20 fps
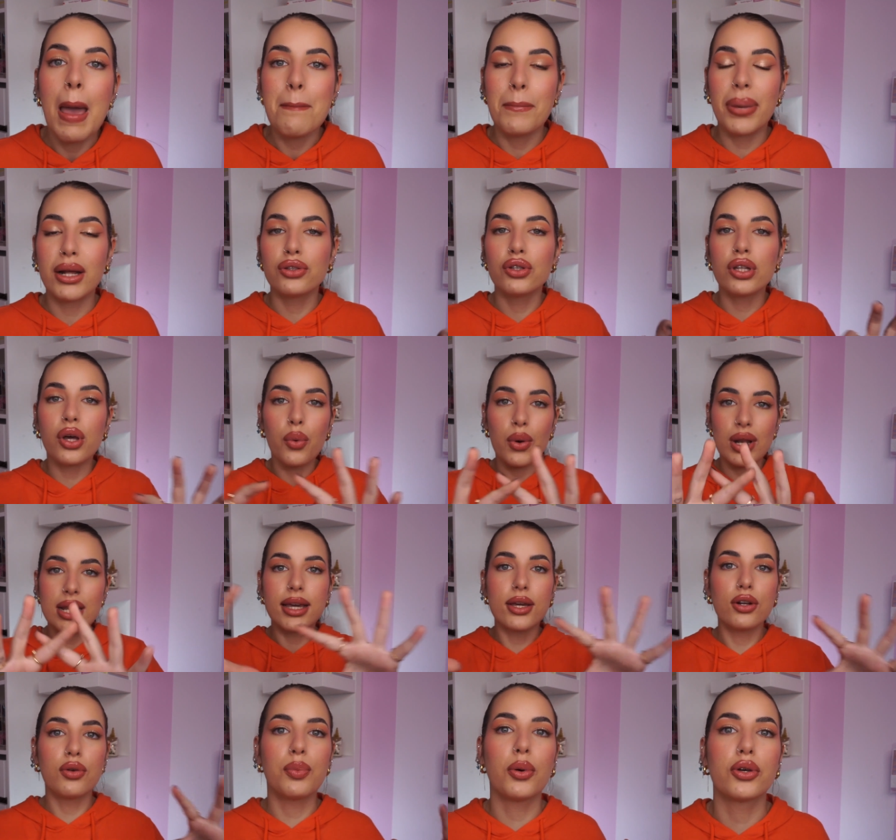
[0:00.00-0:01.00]
Parto da quelli
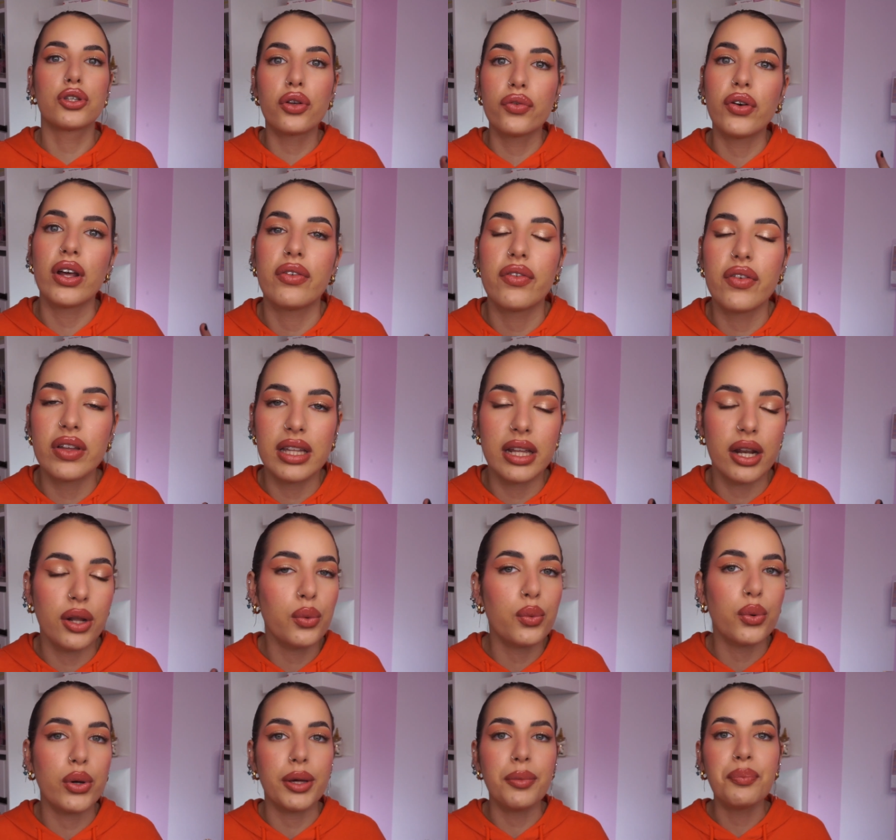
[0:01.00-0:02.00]
che non posso farvi vedere
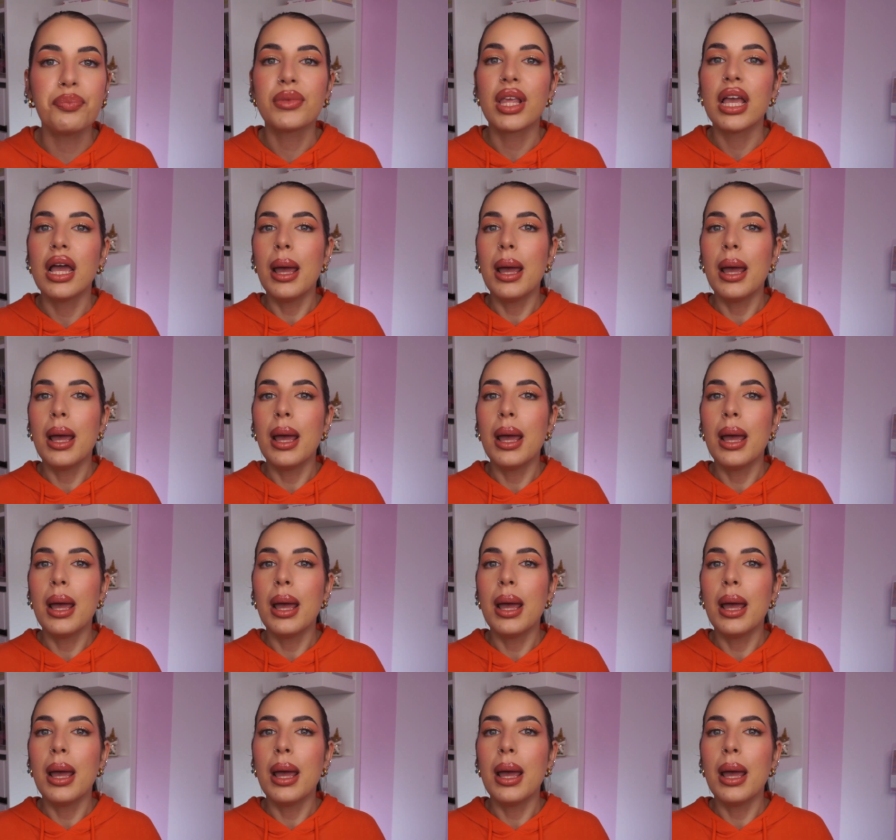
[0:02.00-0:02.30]
qui,